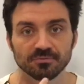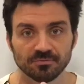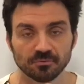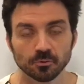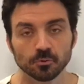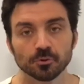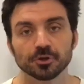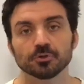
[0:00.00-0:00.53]

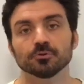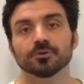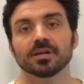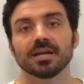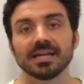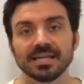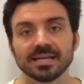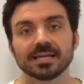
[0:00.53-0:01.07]
fluido,
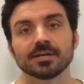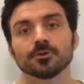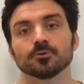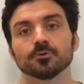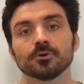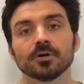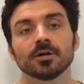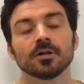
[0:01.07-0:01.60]
né,
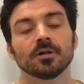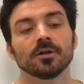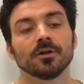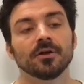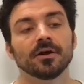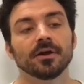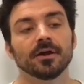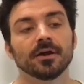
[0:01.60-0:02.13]
líquido.
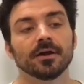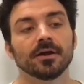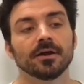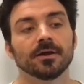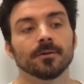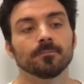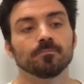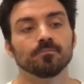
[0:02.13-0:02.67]

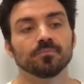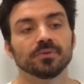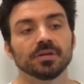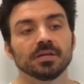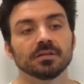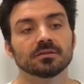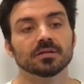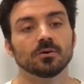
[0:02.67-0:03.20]
É,
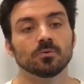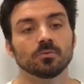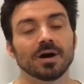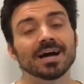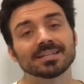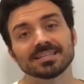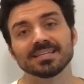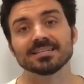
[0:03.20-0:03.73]
então,
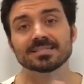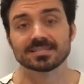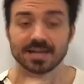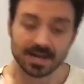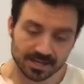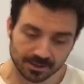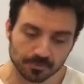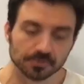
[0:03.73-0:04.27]
ati
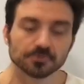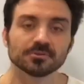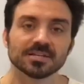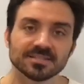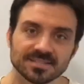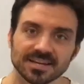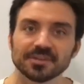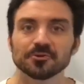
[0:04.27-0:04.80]
sara é quando está
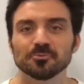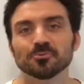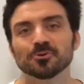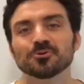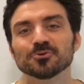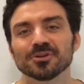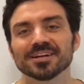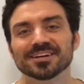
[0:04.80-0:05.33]
saindo
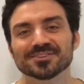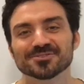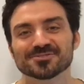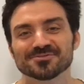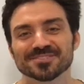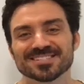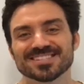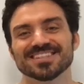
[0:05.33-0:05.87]
muito líquido
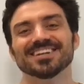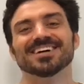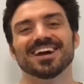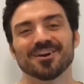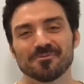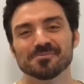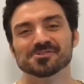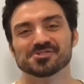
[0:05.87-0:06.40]
de você.
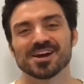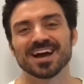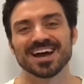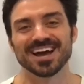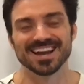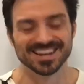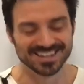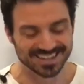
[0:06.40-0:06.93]
É uma
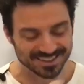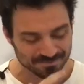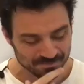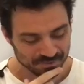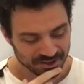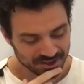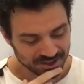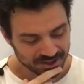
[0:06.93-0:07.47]
diarreia, né?
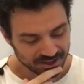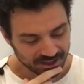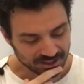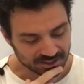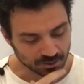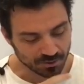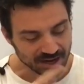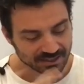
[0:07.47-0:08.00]

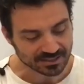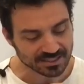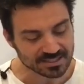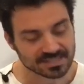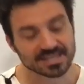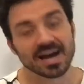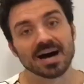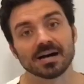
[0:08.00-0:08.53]
Então, ati
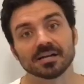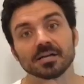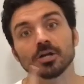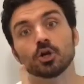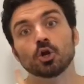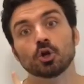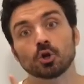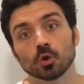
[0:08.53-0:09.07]
sari
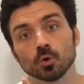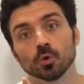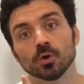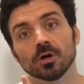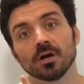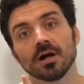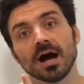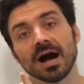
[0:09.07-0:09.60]
shu,
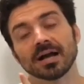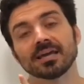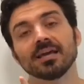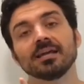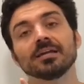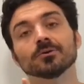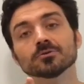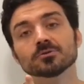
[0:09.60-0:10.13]
aqui
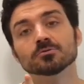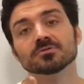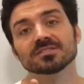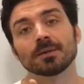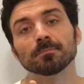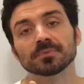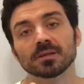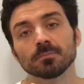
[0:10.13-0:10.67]
ele usa o
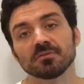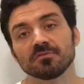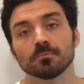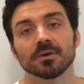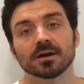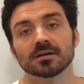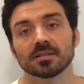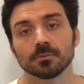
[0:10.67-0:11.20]

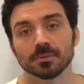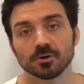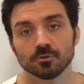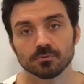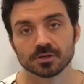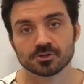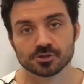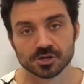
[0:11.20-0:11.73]
saptamivibhakti
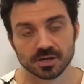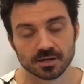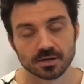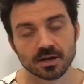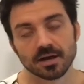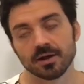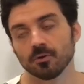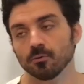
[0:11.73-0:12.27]

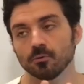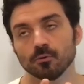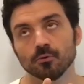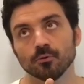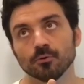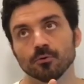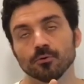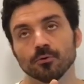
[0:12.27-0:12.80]
bahubachan, é
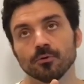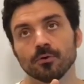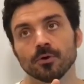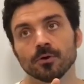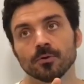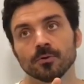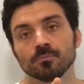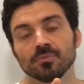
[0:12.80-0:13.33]
o
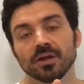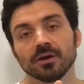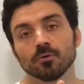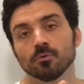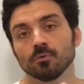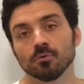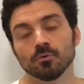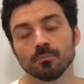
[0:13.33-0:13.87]
é
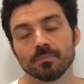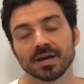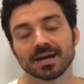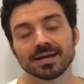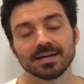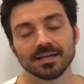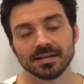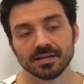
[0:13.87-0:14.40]
o, o,
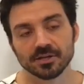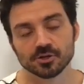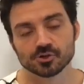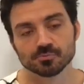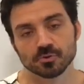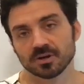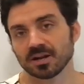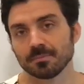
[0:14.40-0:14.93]

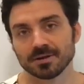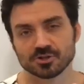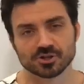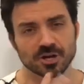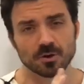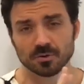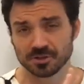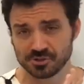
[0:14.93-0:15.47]
mecanismo
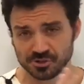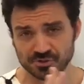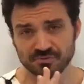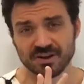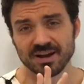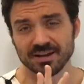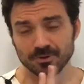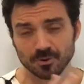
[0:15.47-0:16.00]
gramatical que a gente
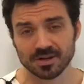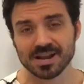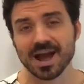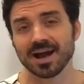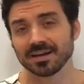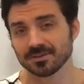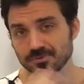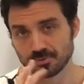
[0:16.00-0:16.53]
vai
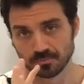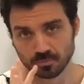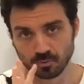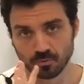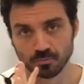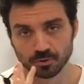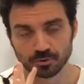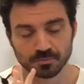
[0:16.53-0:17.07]
olhar isso
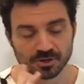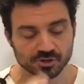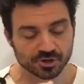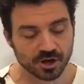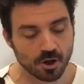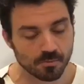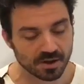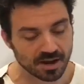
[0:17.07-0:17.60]
com muito mais
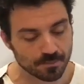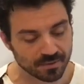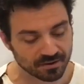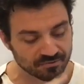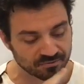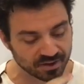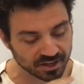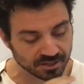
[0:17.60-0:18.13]
calma lá para
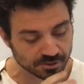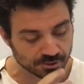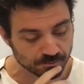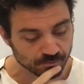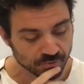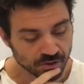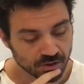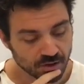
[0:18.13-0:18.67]
frente,
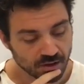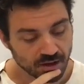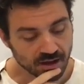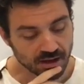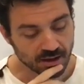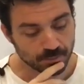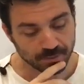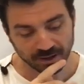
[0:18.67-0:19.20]

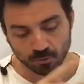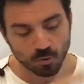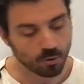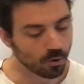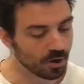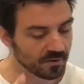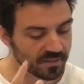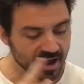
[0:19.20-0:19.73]
é, para
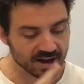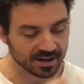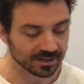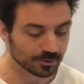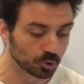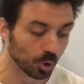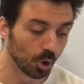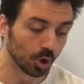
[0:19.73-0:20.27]
concordar,
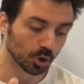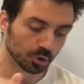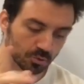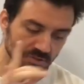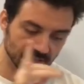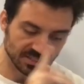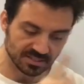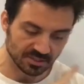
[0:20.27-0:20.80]
né?
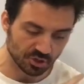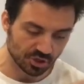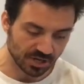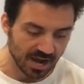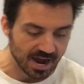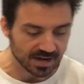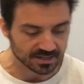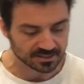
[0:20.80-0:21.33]
Todos esses
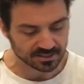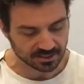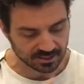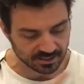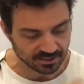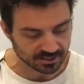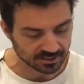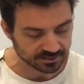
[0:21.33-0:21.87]
caras
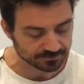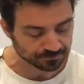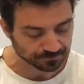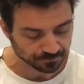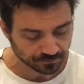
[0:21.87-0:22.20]
aqui, né?